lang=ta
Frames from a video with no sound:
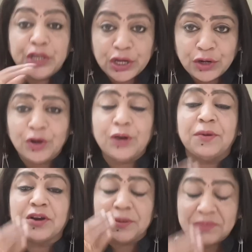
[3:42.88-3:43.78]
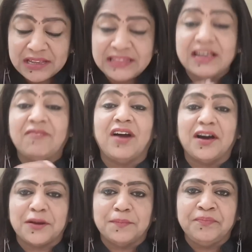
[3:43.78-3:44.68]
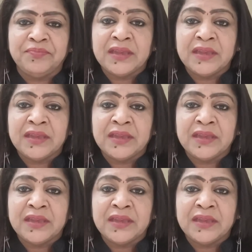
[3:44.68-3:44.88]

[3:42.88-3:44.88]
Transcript: இன்னொரு பக்கம் இந்த வாரம்